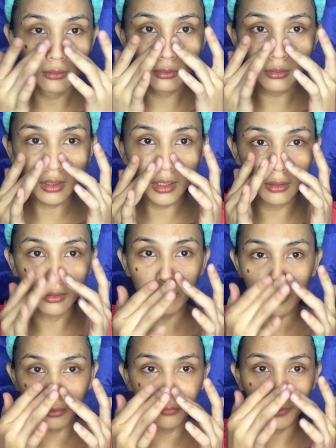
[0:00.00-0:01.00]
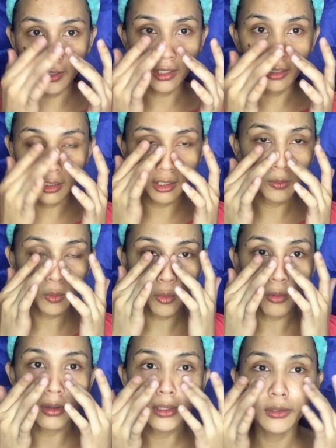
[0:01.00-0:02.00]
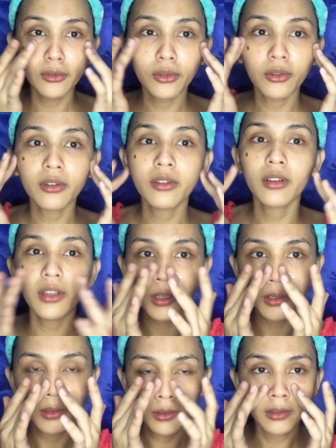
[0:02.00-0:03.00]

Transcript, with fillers: Duy, eh, no? Ano yung feeling ng kuan, Doy?